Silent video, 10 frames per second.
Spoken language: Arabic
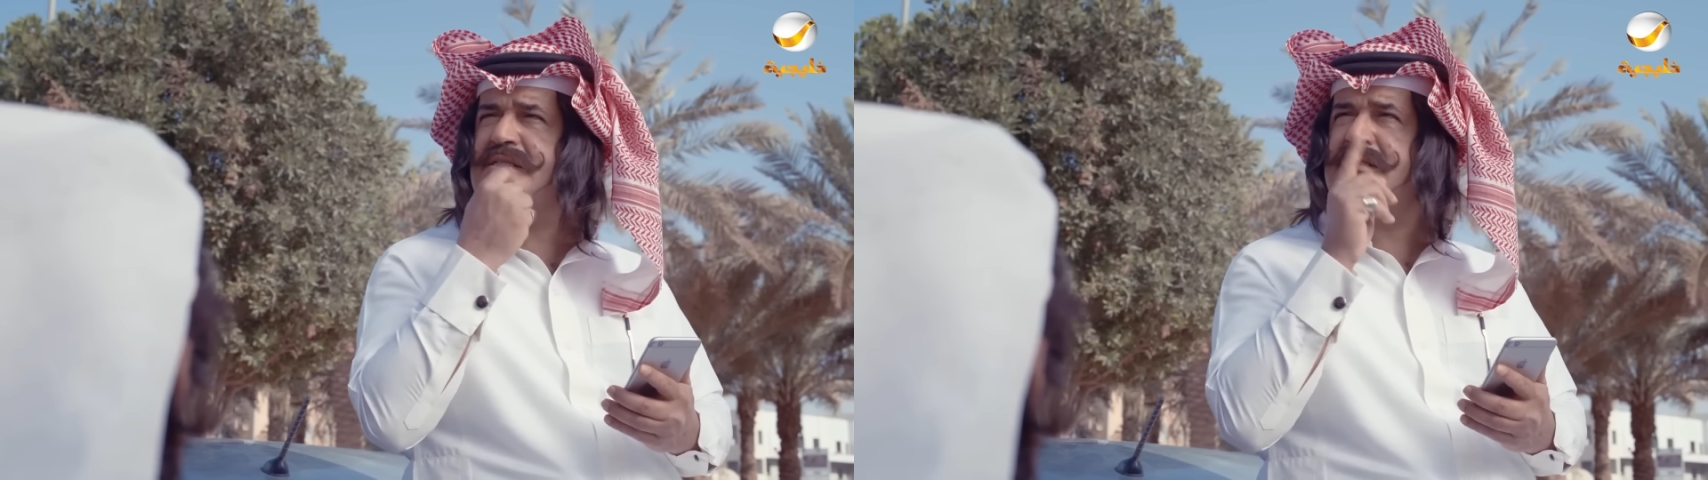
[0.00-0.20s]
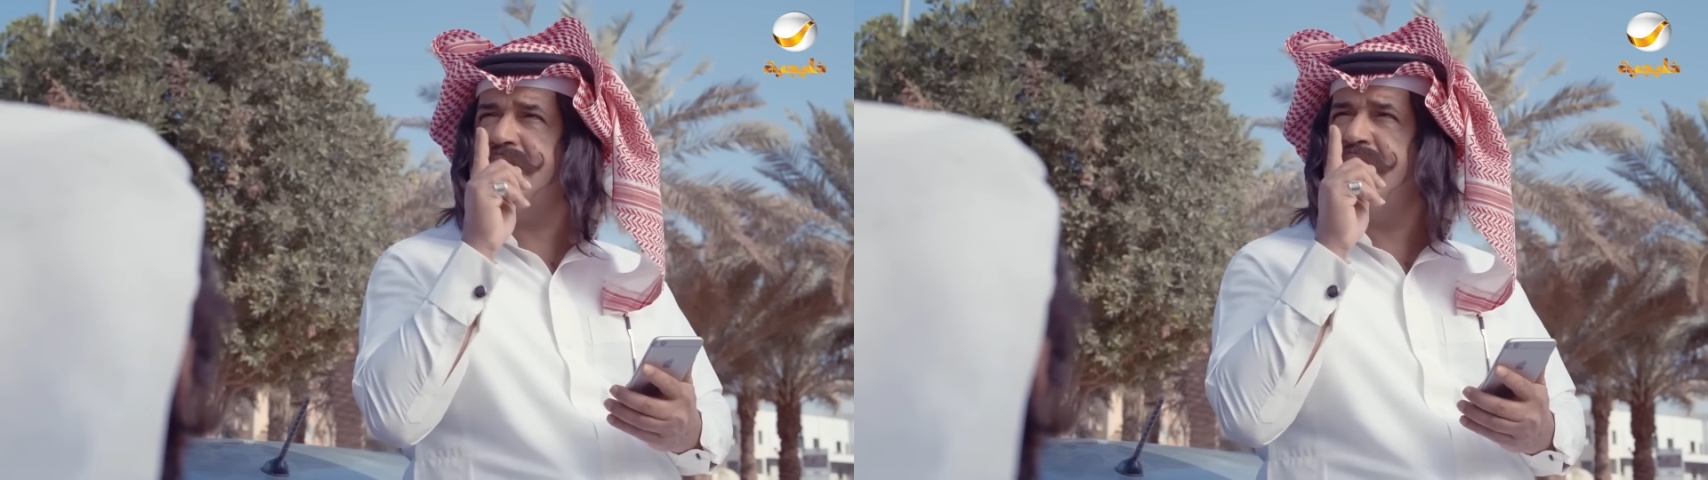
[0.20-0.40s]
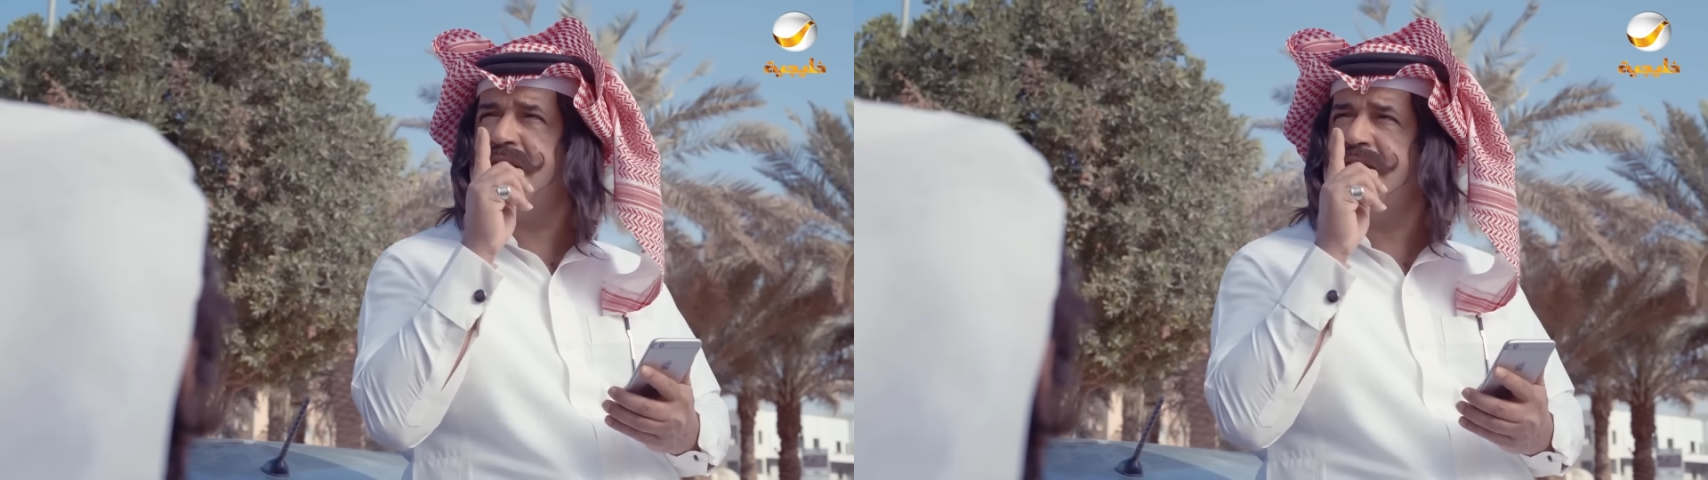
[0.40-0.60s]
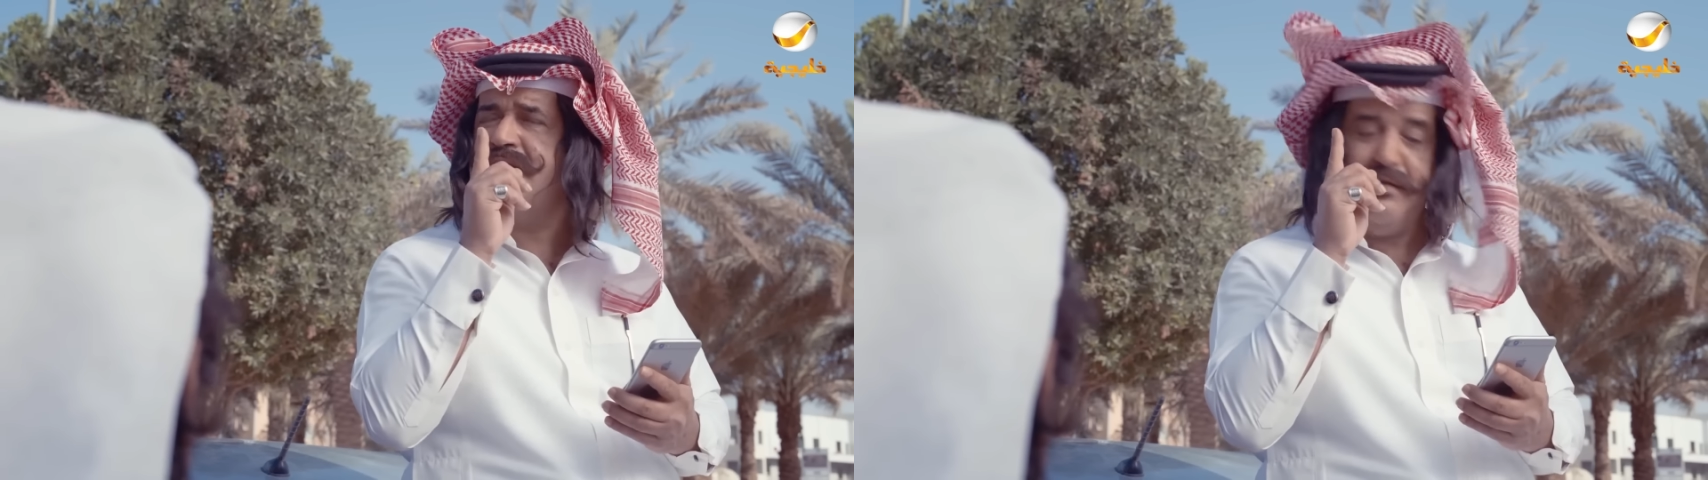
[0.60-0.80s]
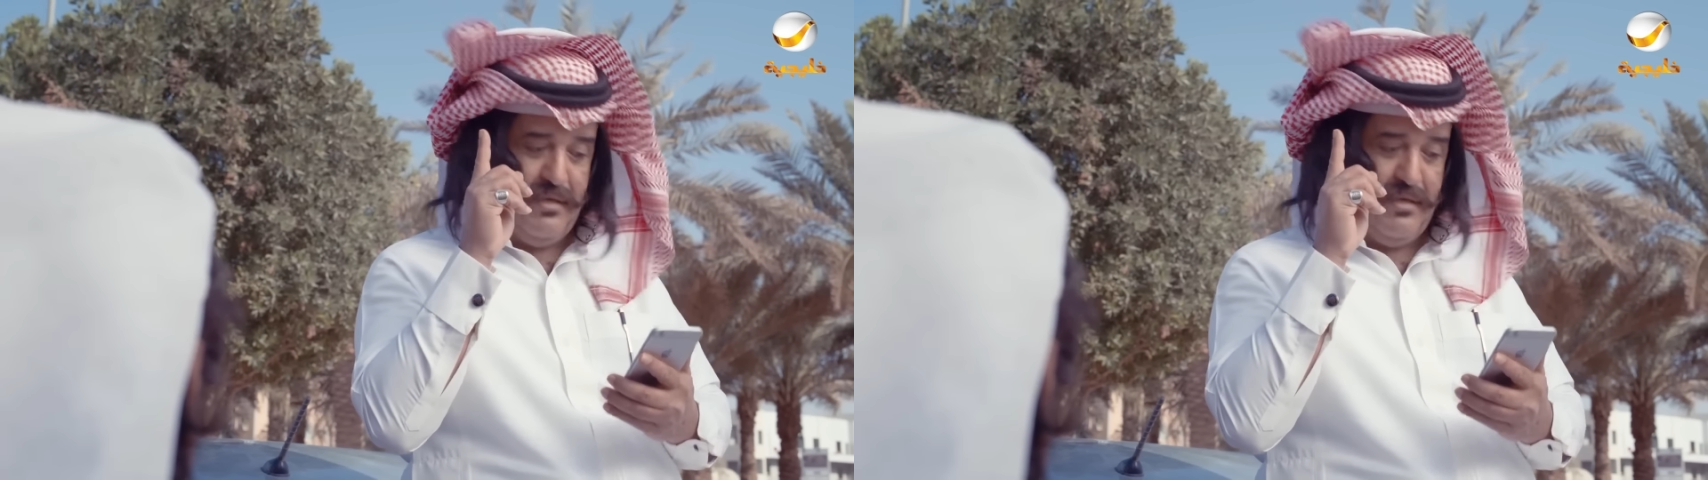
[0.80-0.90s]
رصاصي